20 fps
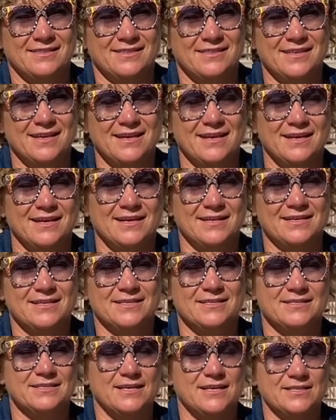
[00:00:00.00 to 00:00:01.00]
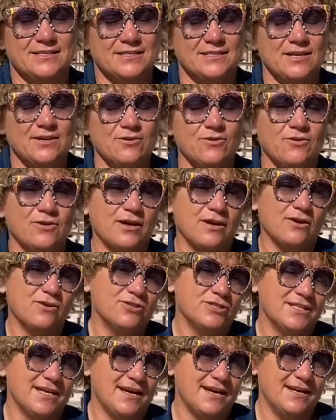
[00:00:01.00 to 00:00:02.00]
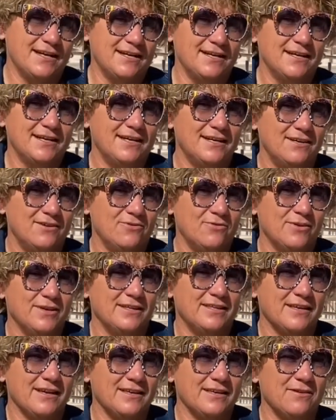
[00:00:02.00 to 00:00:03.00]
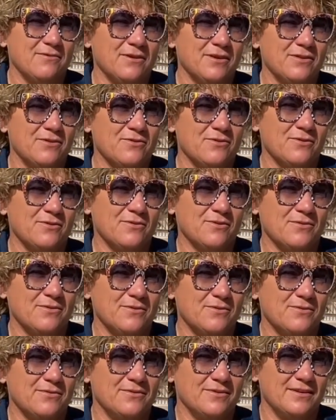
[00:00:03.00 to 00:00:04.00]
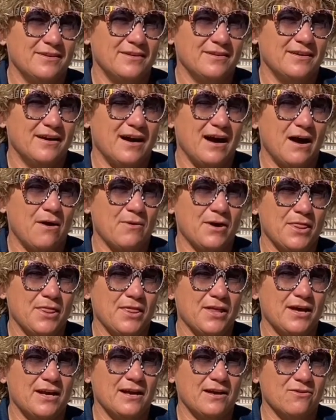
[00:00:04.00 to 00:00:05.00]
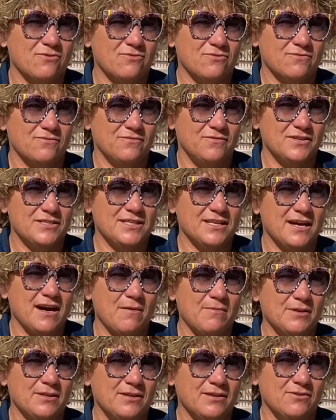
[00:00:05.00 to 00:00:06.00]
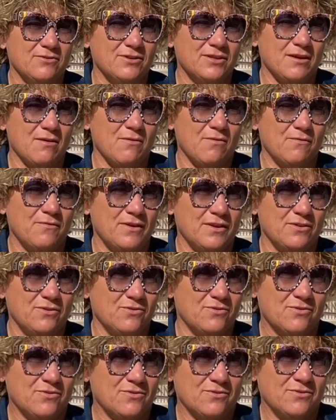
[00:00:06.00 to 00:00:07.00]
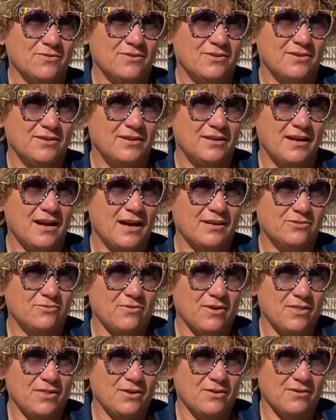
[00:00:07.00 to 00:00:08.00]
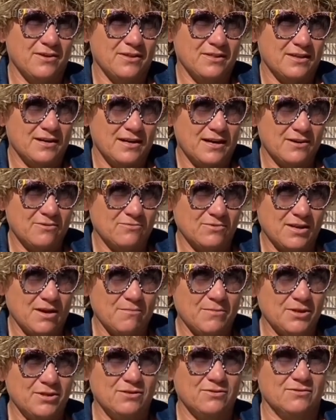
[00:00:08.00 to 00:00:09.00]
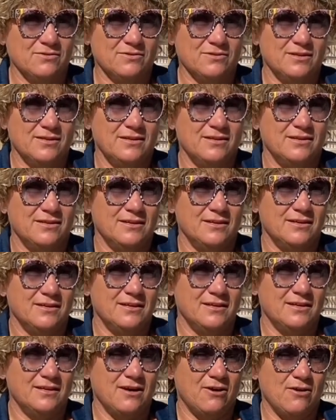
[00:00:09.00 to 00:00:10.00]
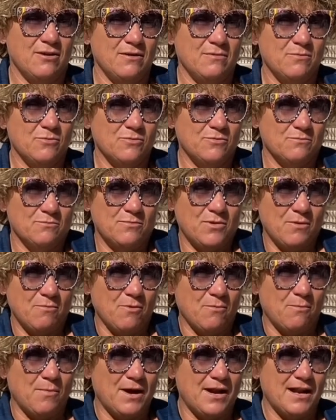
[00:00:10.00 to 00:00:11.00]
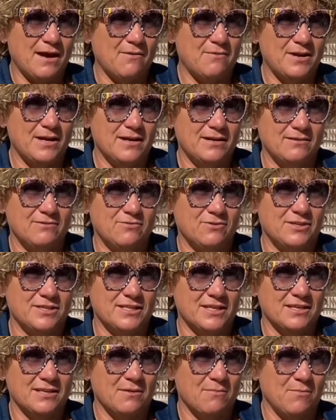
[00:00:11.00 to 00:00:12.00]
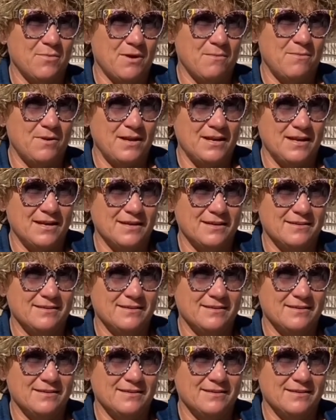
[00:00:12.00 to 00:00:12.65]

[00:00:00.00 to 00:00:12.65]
en serio qué cosas nos están llevando a avanzar algo. Físicamente no estamos viendo las actuaciones del ayuntamiento. Eh, ahora mismo vemos palabras, nos enseñan papeles,